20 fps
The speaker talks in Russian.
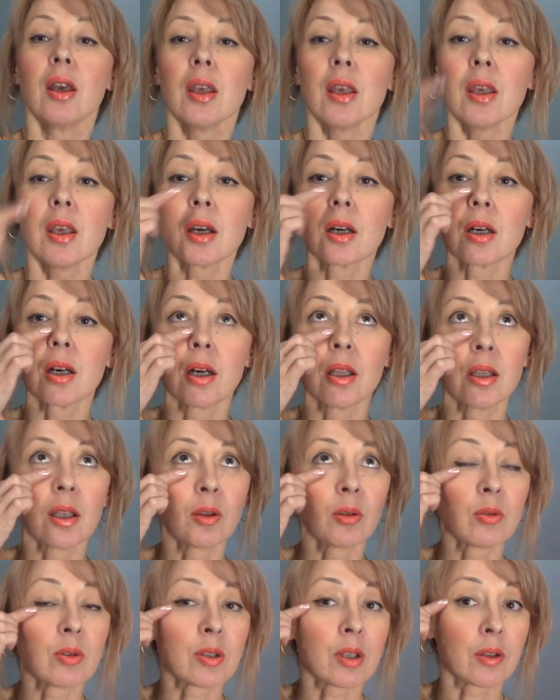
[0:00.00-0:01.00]
Их
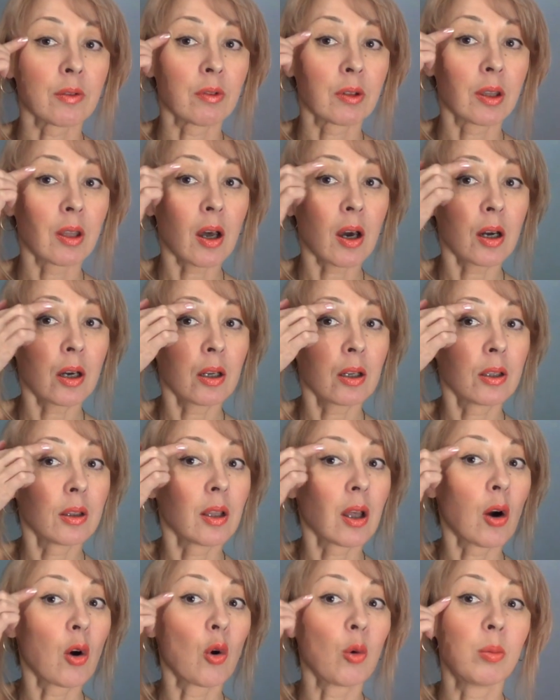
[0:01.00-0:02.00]
наносят вот так
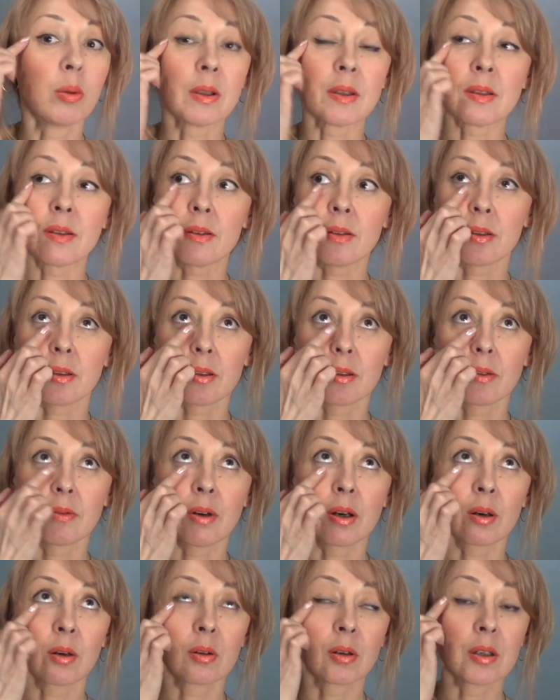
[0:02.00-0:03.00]
на область,
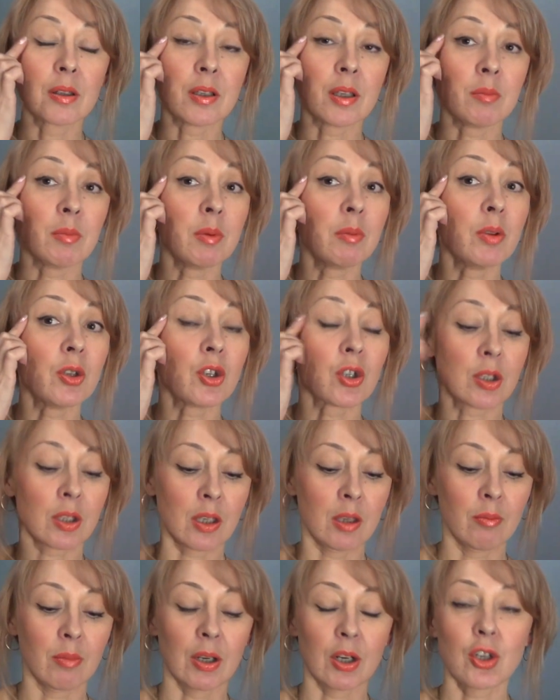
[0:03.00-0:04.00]
где
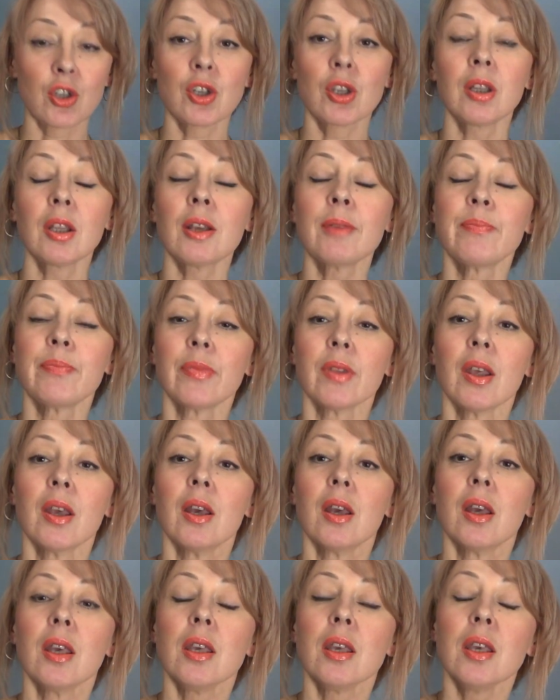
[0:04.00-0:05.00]
мимические морщины,
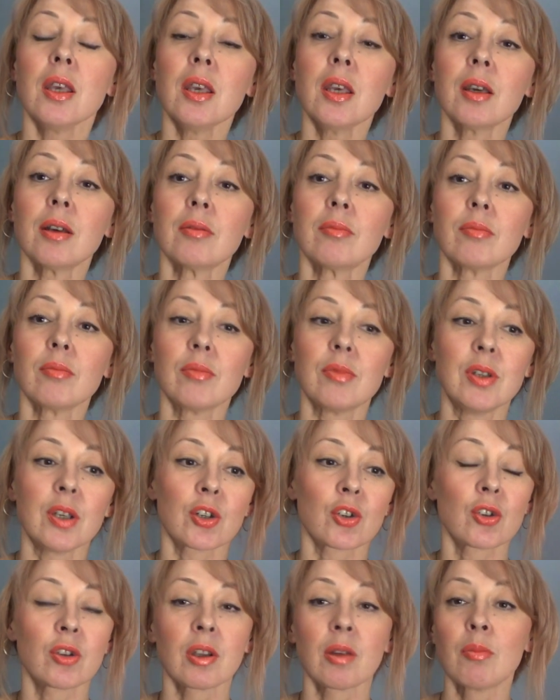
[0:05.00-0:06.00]
и
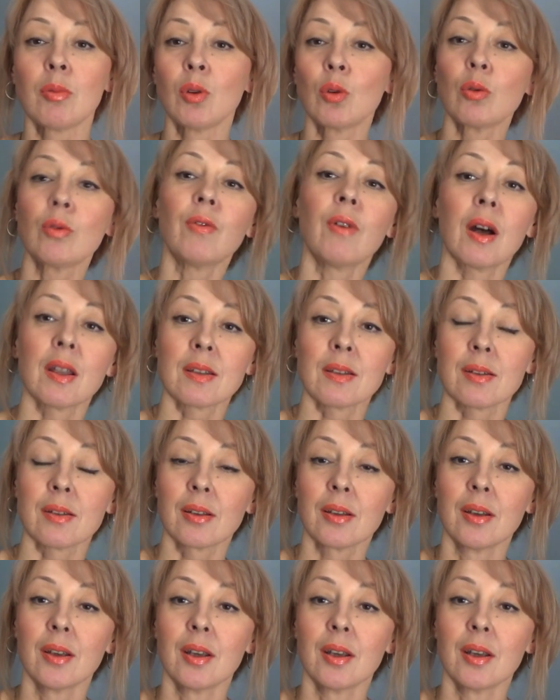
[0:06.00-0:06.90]
держат там минут 20.